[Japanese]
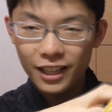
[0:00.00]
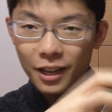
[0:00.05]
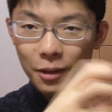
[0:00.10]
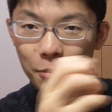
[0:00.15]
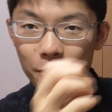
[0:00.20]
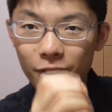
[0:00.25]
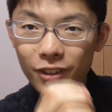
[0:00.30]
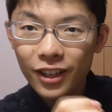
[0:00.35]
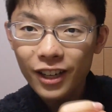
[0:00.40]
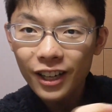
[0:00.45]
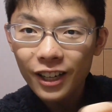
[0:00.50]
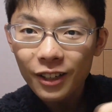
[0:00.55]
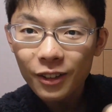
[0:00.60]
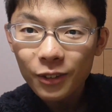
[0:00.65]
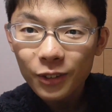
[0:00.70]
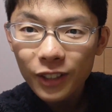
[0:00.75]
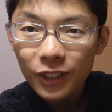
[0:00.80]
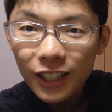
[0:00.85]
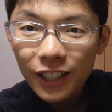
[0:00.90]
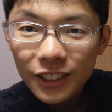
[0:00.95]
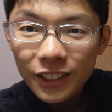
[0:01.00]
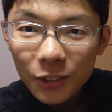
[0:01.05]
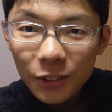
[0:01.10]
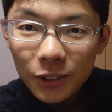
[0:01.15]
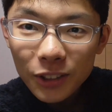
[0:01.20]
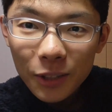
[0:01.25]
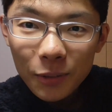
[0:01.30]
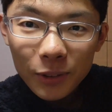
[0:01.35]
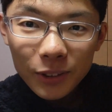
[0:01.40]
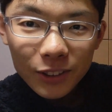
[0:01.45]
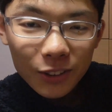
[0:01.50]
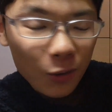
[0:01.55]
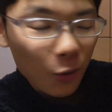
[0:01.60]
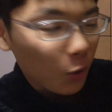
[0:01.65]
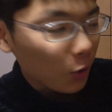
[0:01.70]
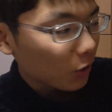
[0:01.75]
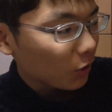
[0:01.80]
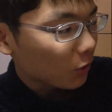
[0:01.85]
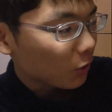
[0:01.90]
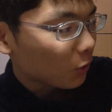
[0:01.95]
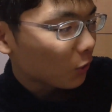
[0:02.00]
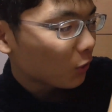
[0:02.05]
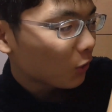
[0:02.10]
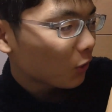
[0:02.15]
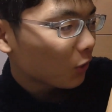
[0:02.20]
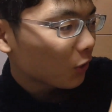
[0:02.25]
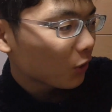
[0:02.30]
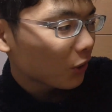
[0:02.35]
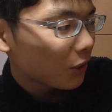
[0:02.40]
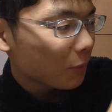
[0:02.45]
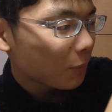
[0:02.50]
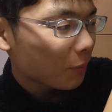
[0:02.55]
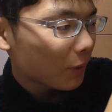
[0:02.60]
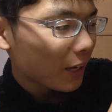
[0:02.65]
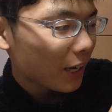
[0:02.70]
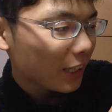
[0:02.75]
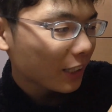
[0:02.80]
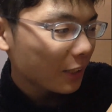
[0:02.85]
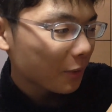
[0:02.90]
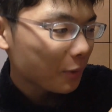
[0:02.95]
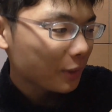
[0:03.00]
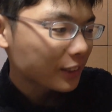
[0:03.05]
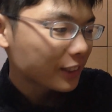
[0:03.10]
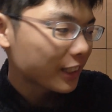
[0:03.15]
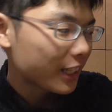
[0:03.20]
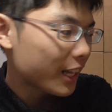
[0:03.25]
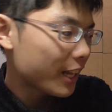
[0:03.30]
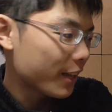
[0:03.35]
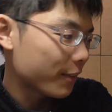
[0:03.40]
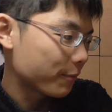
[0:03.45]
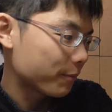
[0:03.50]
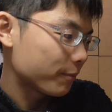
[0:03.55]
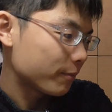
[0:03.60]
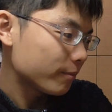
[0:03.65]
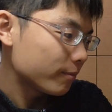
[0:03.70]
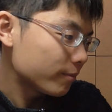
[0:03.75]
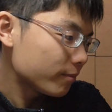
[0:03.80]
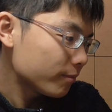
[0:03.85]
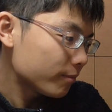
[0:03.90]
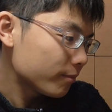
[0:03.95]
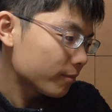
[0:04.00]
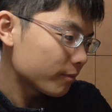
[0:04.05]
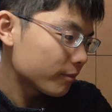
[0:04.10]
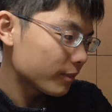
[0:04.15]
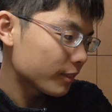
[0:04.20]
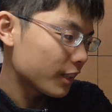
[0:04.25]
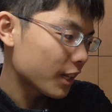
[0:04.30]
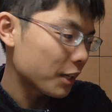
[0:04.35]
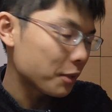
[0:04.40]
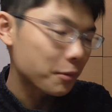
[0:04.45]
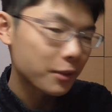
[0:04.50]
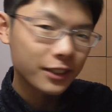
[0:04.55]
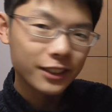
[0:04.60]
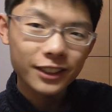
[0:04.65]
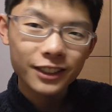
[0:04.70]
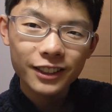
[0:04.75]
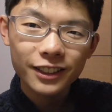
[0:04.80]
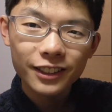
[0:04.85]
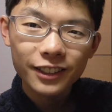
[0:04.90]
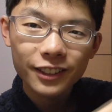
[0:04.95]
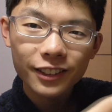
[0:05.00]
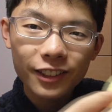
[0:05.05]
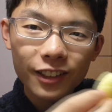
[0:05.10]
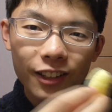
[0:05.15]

中身はこんな感じでございます。お、ゴロゴロいっぱい入ってますね。いただきます。